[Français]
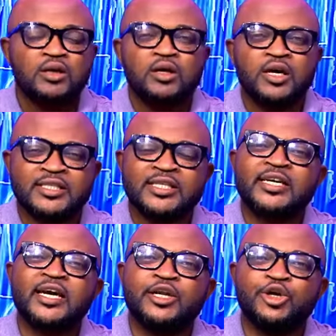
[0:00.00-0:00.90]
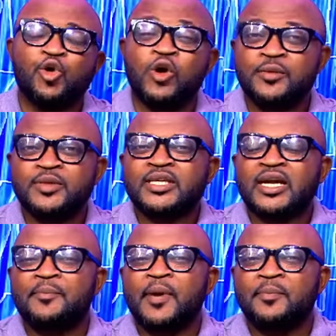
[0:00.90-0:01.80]
esengeli oyebisa
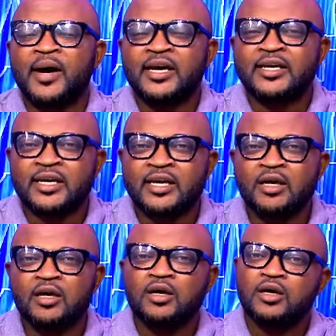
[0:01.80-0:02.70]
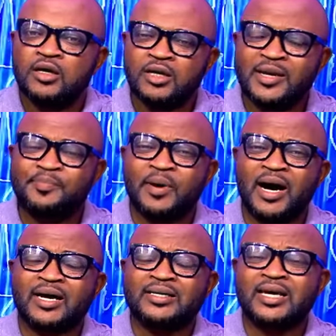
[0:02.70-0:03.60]
na papa ye
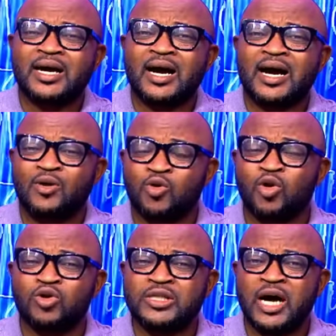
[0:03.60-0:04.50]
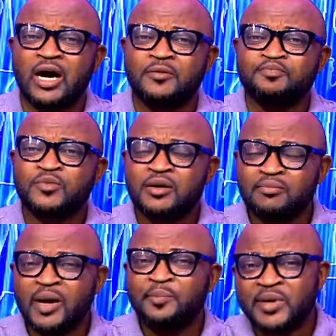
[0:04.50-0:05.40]
lipa ezaka kaka kokonda
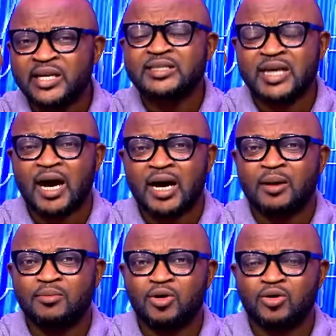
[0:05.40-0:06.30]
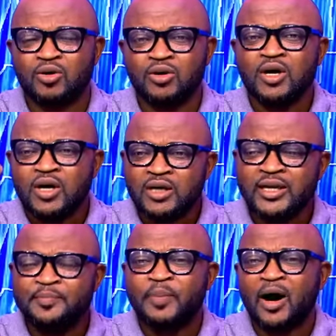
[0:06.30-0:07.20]
me prix eza moko
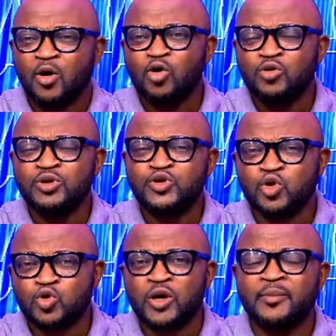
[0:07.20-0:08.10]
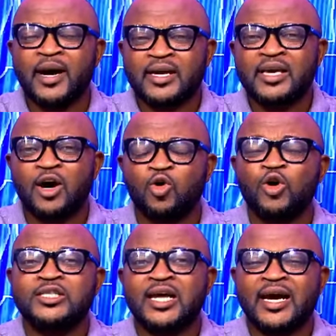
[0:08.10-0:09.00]
lipa oyo biso toyebaki ezala
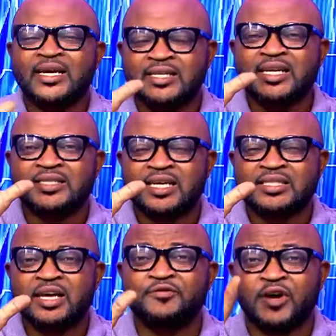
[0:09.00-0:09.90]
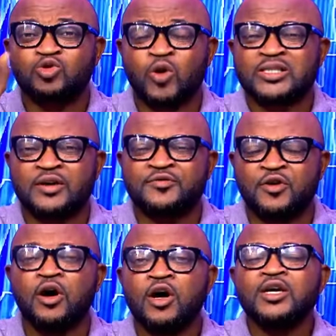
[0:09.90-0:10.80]
ezalaki na 500 francs 300
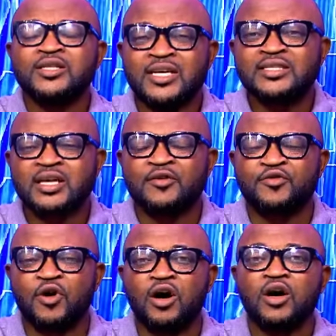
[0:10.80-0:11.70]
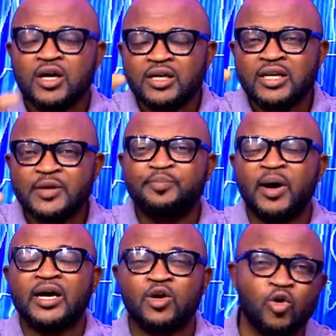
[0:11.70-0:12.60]
francs 200 francs
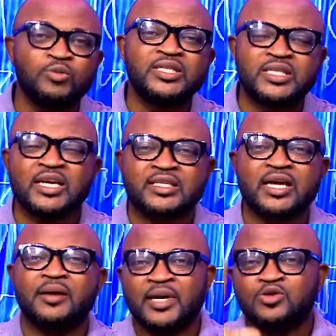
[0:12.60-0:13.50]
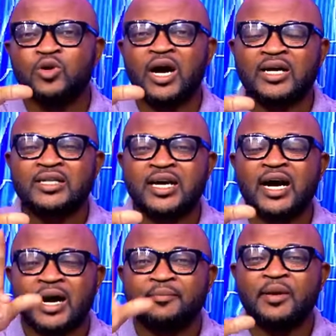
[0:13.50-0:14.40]
lipa ekomi 500 mais ezogarde
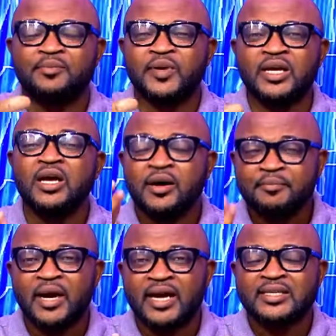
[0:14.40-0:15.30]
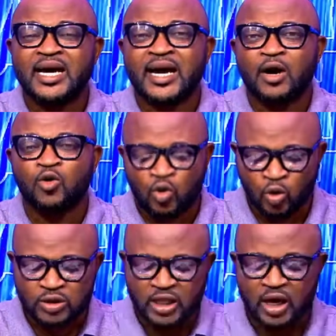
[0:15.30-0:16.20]
kaka même prix mais eza kaka
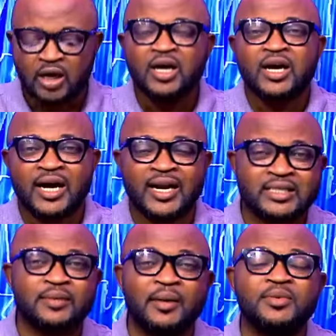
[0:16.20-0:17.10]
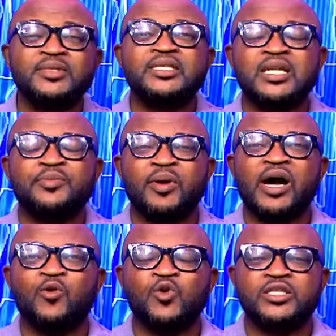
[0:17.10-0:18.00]
kokonda kala te babimisi lipa
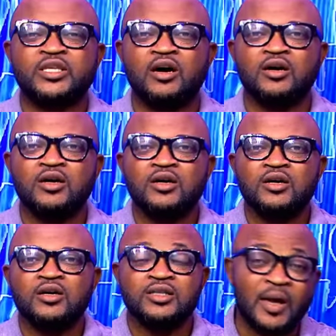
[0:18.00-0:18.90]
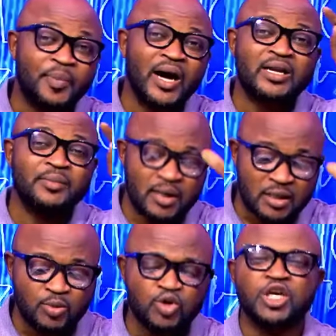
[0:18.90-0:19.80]
ya 800 na parlement
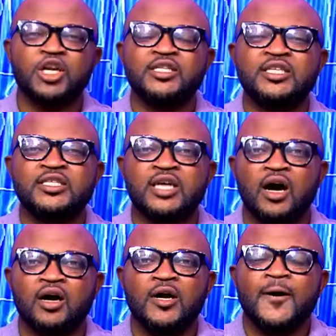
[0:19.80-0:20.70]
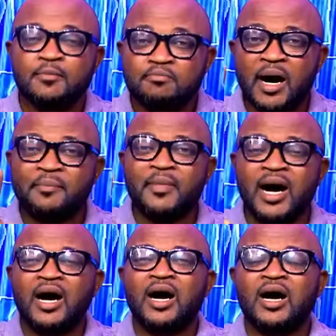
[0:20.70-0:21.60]
debout je l'ai dit ça
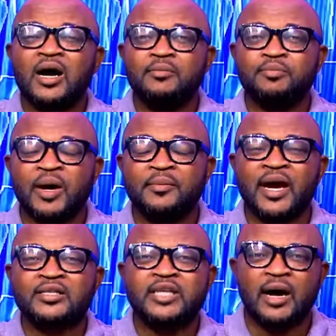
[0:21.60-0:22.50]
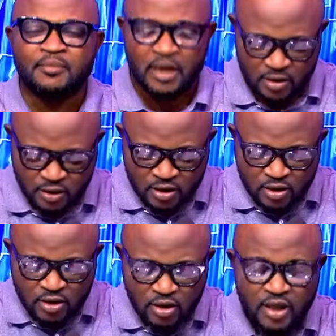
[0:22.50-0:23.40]
mama euh, première dame
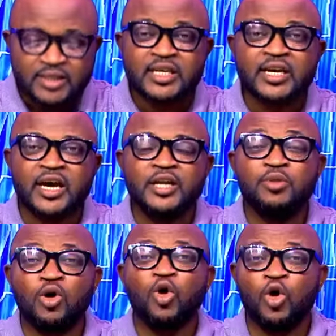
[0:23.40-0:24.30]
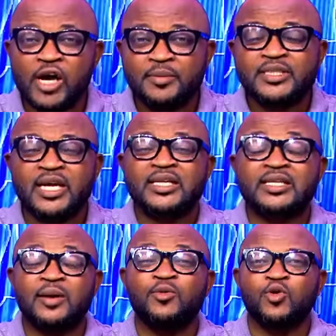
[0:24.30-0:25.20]
esengeli bongo oyebisa
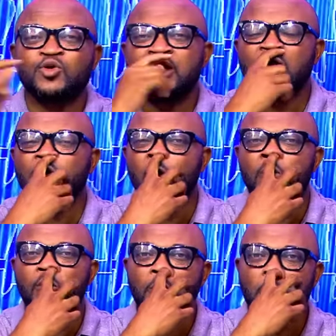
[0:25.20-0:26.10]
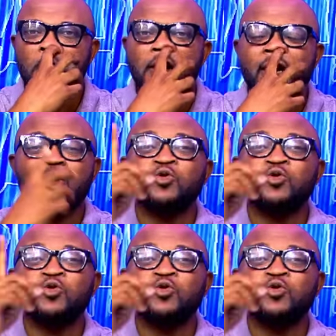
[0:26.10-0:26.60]
tata mokonzi ya ekolo qui